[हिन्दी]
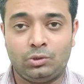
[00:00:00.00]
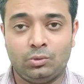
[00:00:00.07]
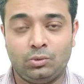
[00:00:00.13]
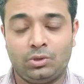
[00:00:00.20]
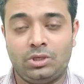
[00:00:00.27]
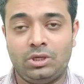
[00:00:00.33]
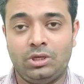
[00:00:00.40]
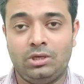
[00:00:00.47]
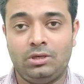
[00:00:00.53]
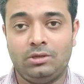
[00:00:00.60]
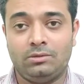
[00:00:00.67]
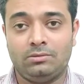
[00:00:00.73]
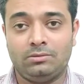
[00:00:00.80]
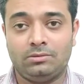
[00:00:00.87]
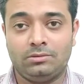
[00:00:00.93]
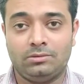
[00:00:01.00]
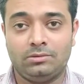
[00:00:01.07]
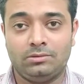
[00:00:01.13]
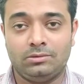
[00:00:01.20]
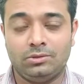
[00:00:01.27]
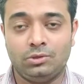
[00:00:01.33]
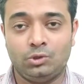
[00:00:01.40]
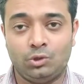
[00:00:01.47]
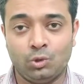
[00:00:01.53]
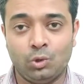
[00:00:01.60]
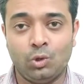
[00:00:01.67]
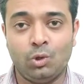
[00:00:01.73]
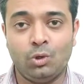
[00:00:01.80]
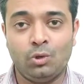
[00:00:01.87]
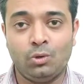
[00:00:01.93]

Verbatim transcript: क्योंकि जो